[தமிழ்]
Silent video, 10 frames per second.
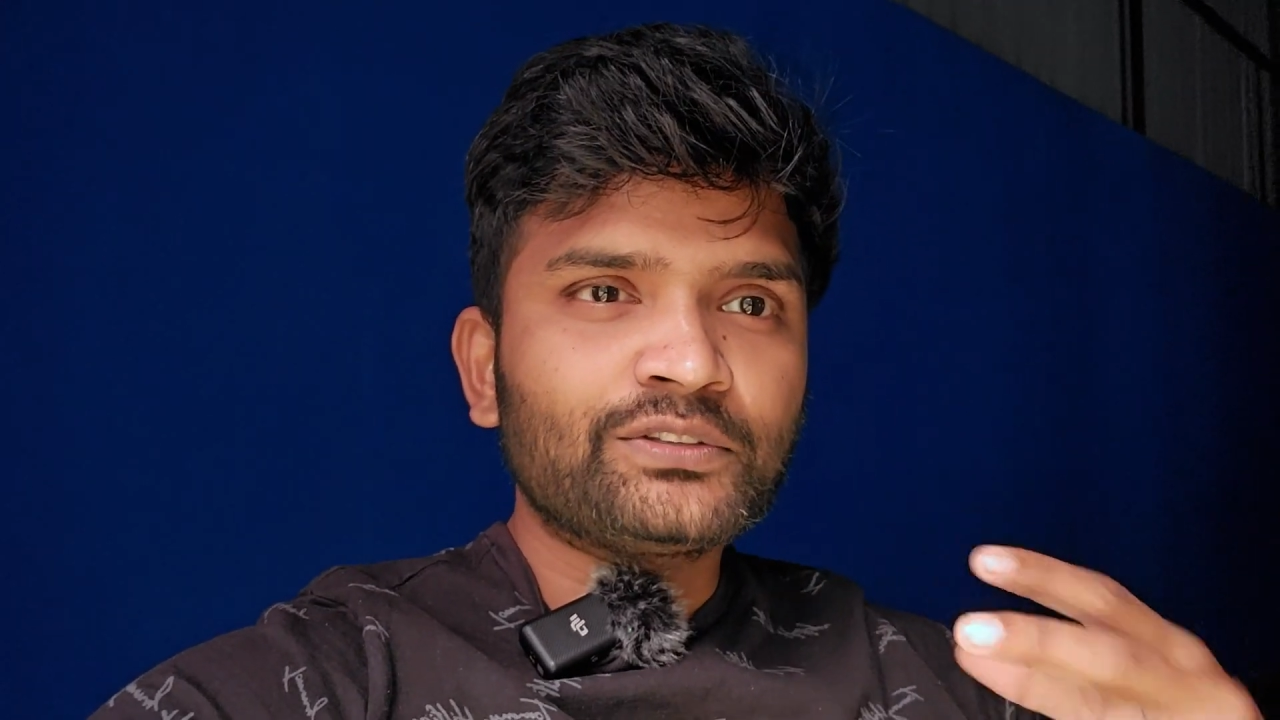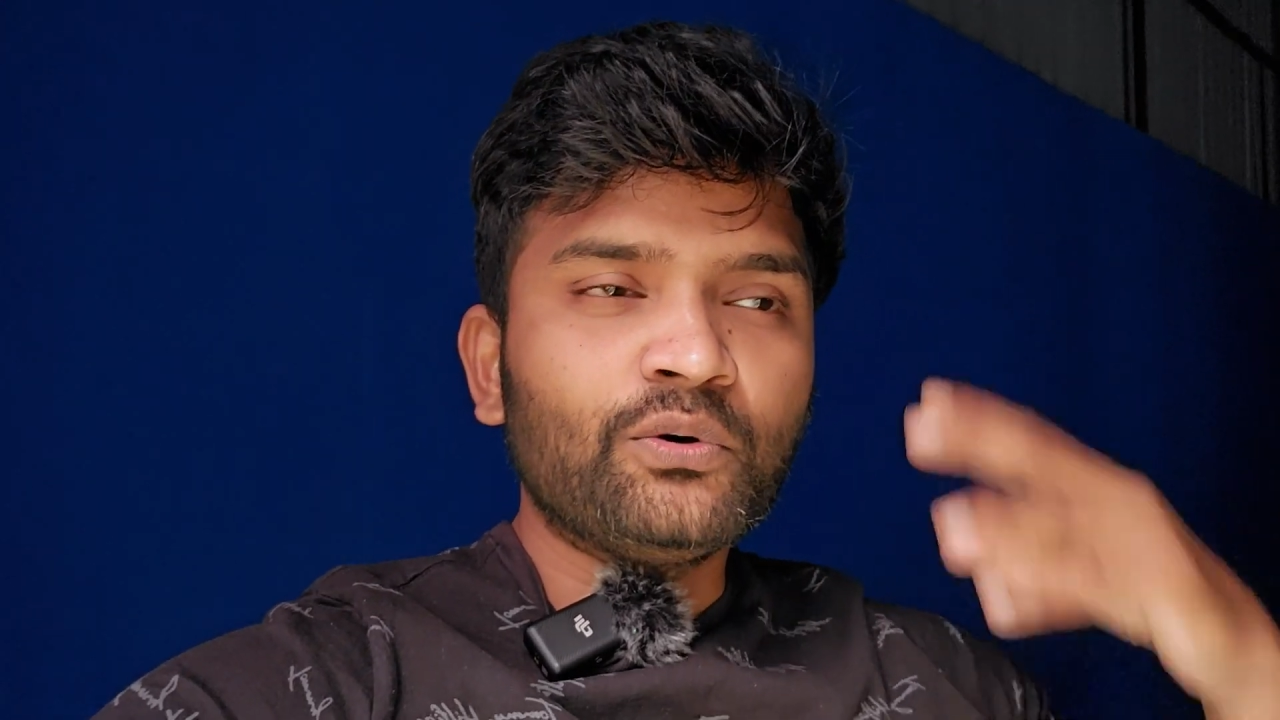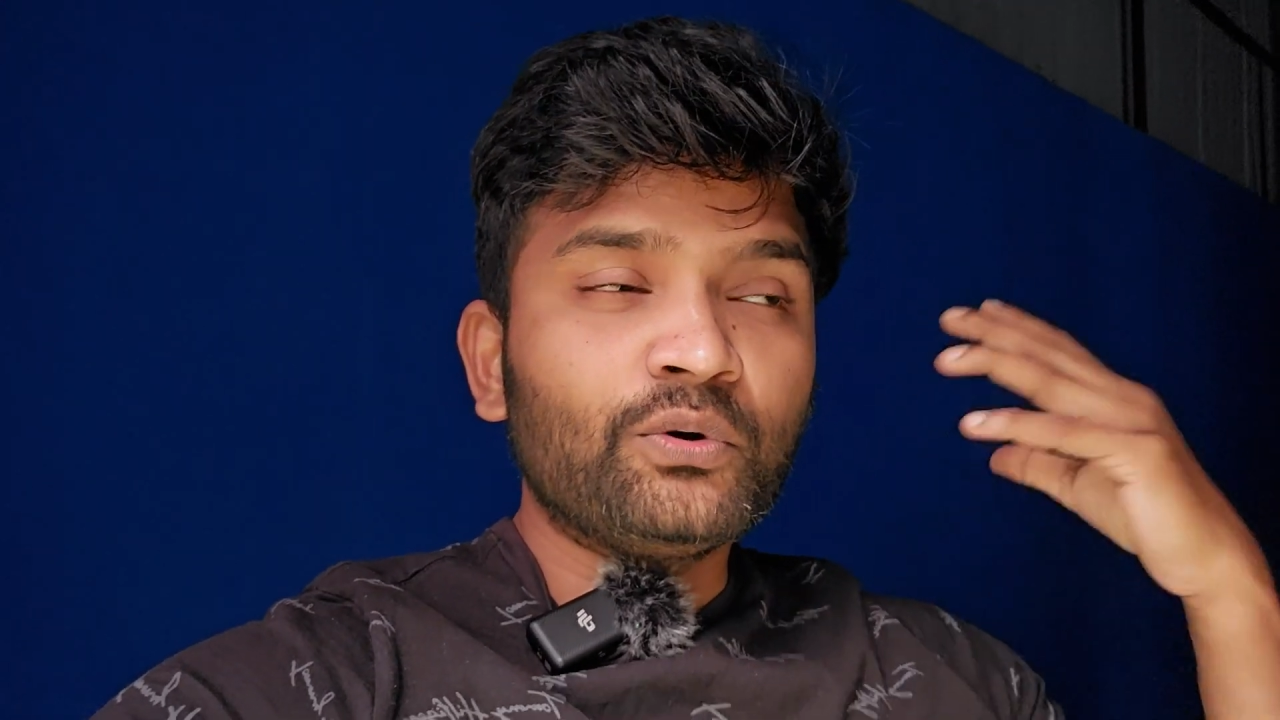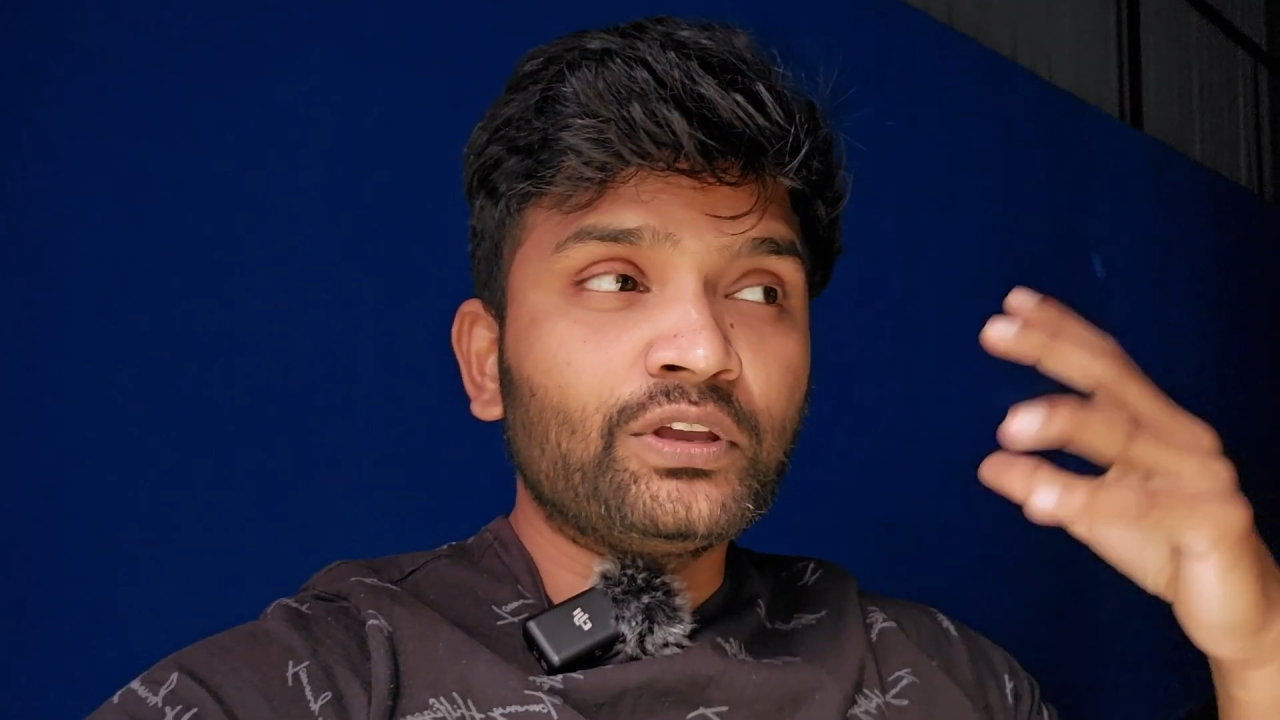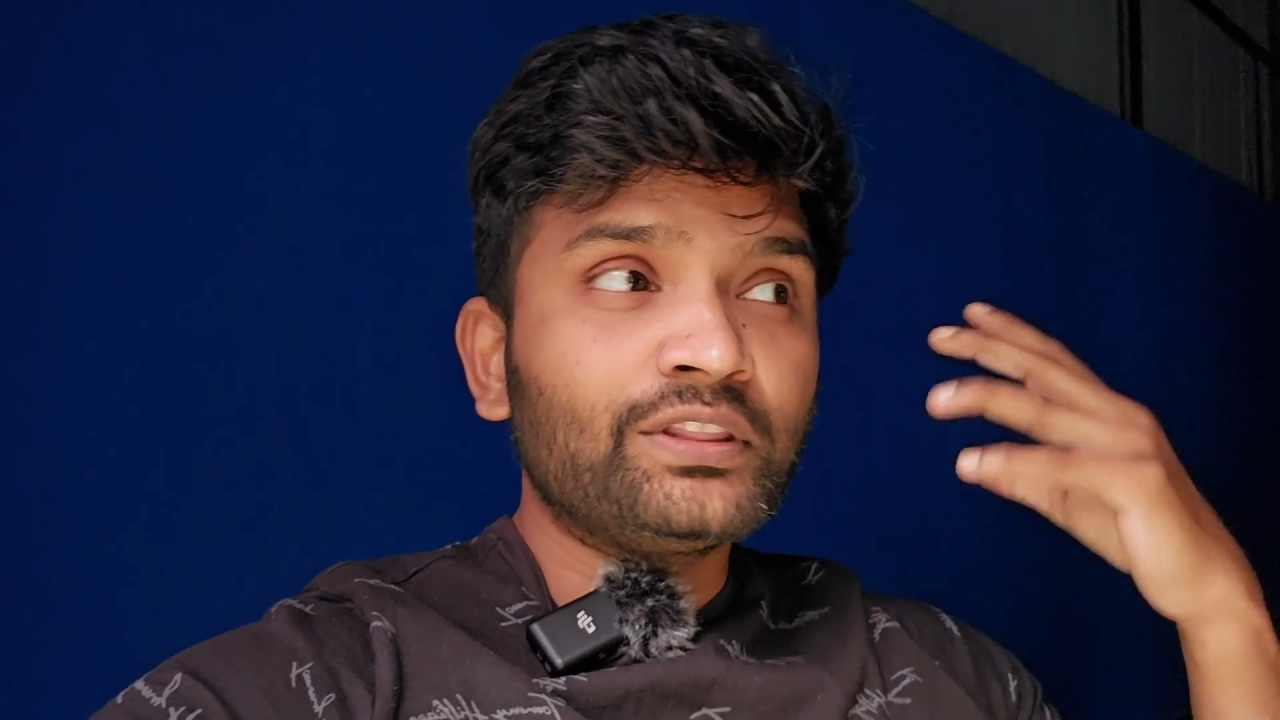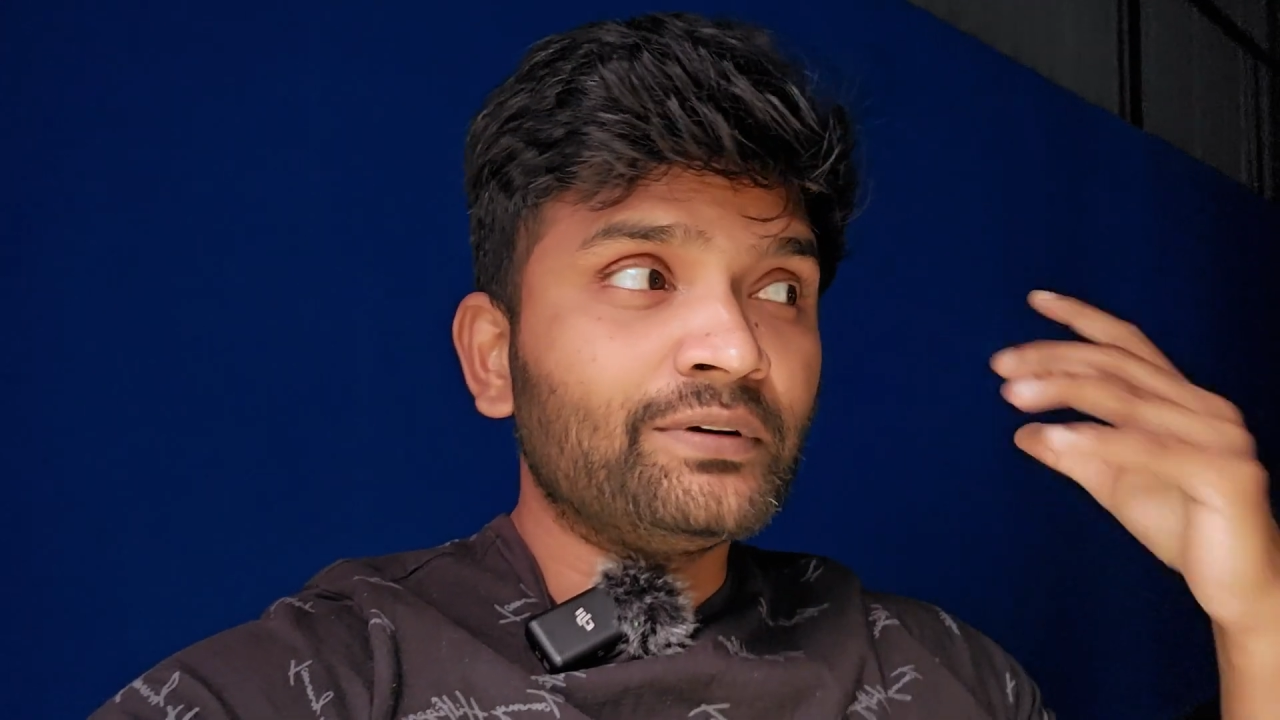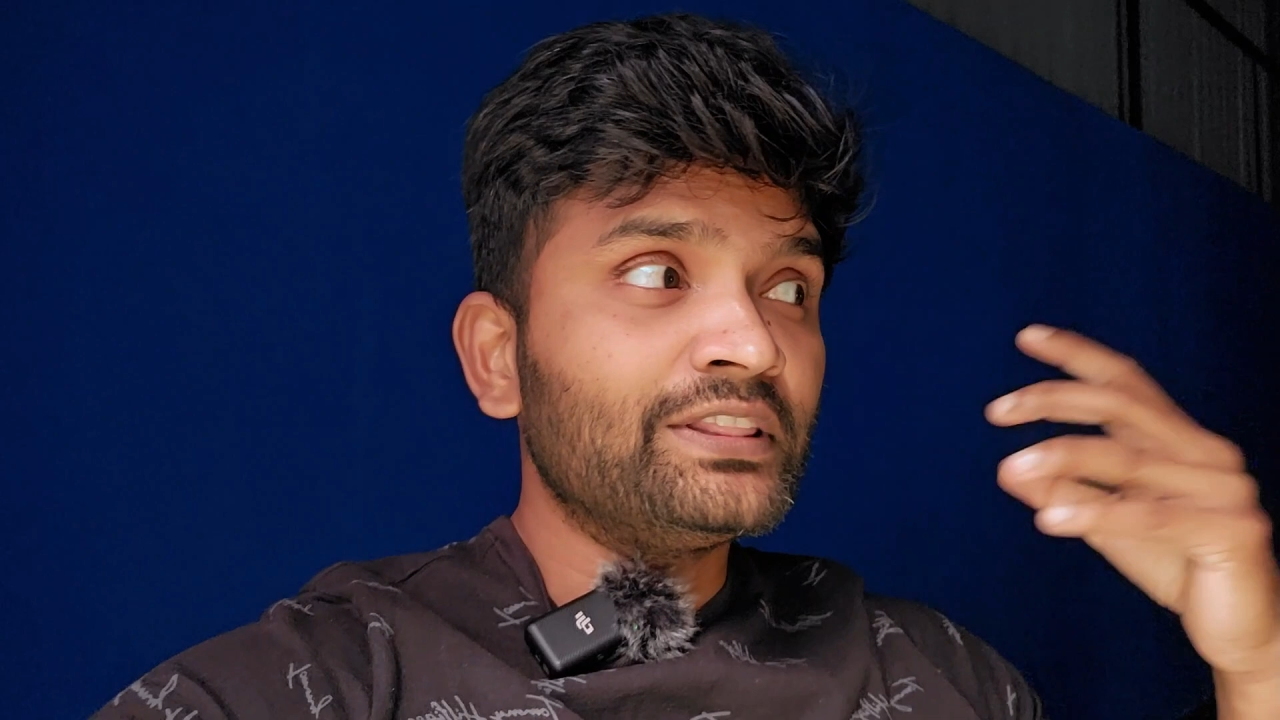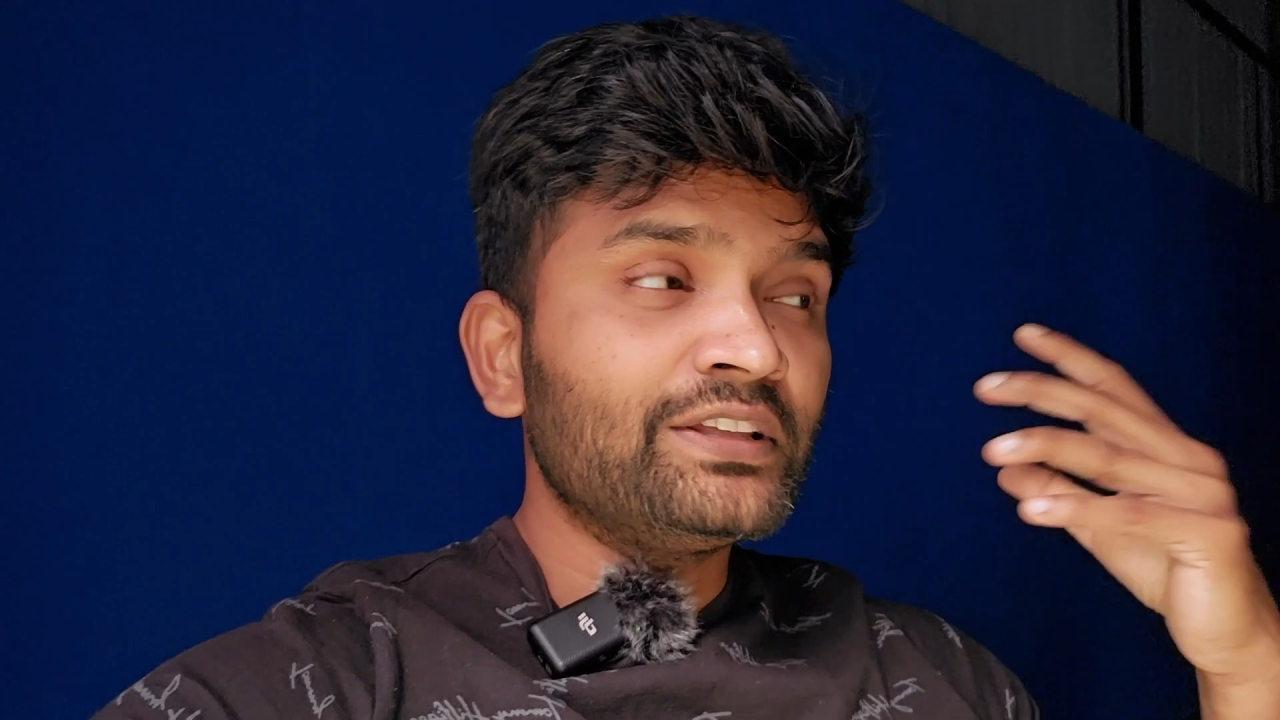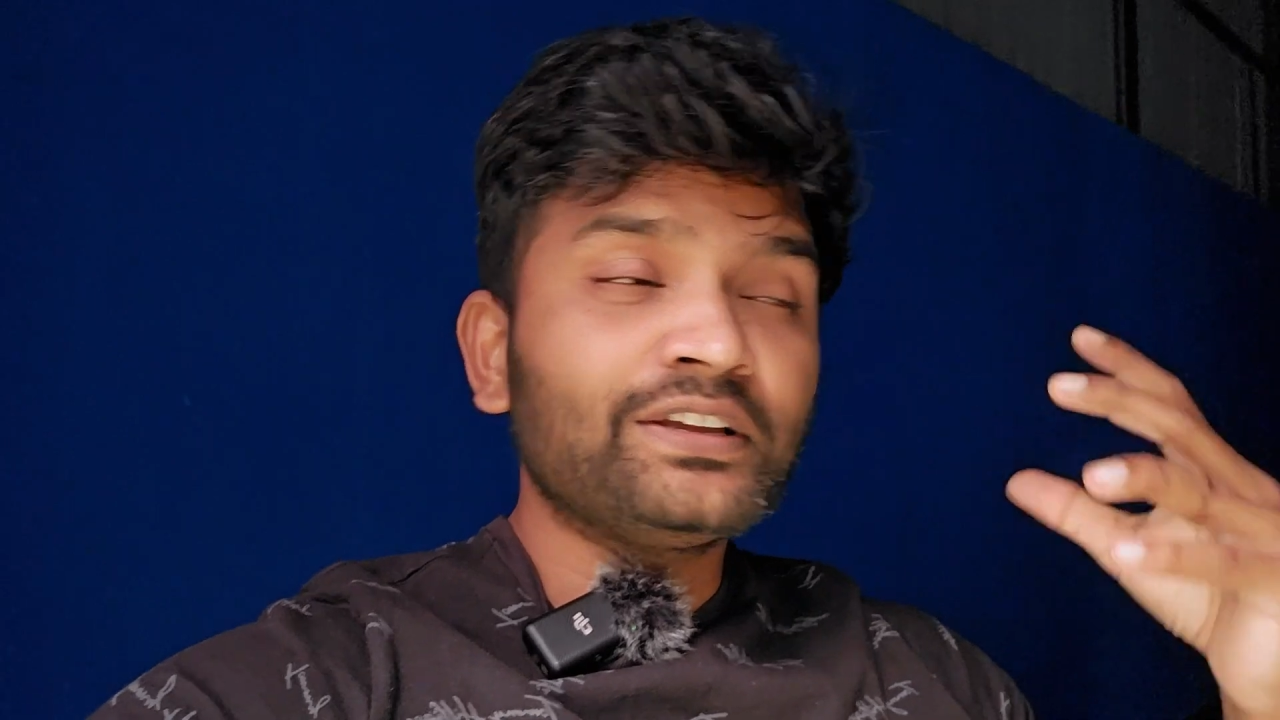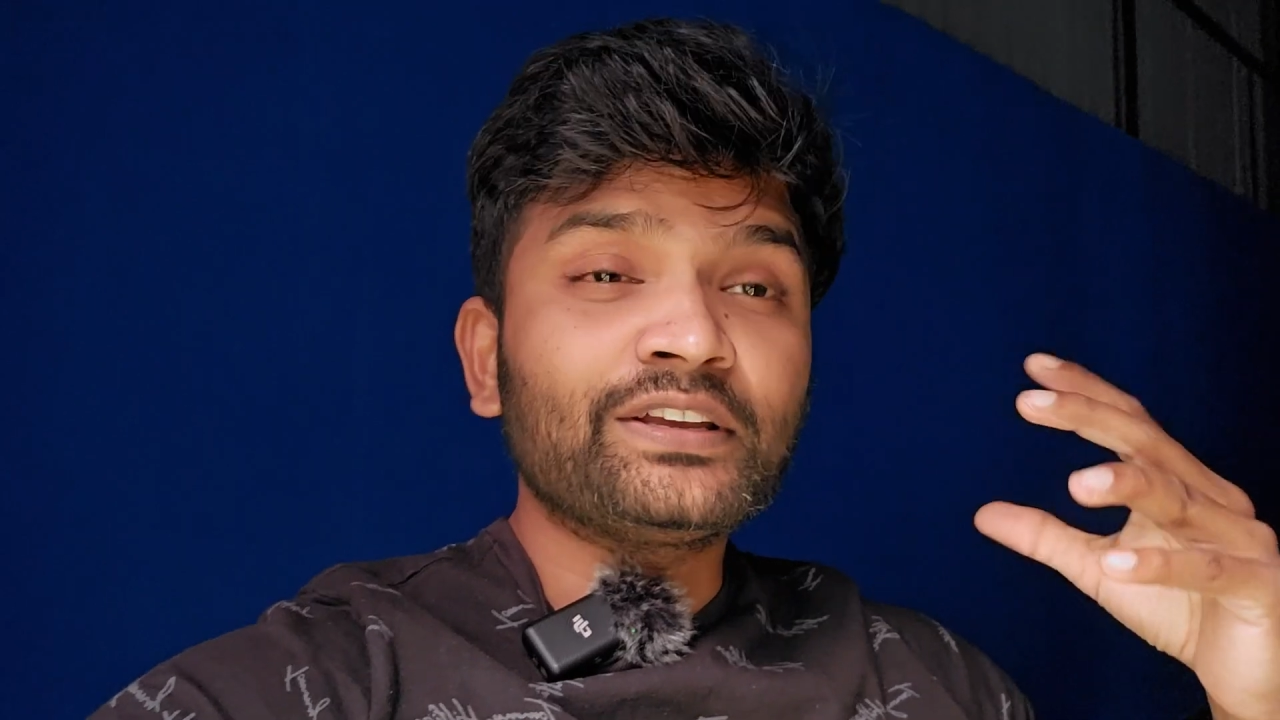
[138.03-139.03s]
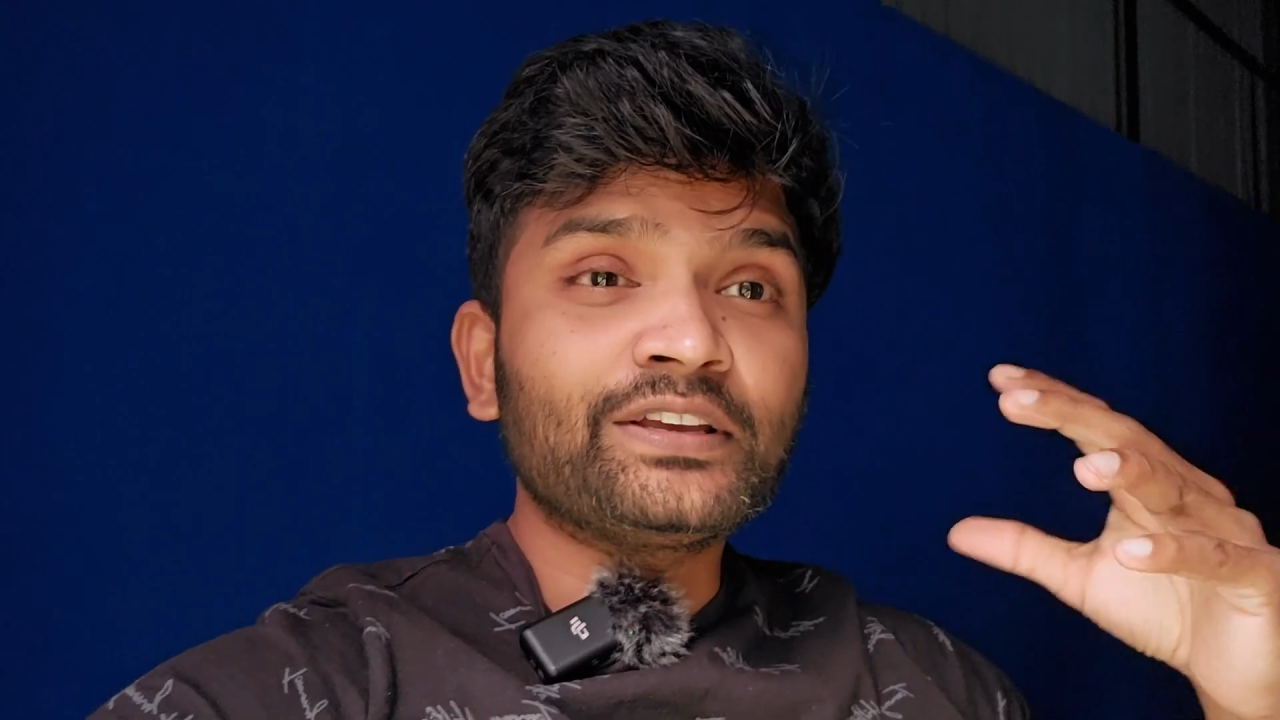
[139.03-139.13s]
ஸோ இது வந்து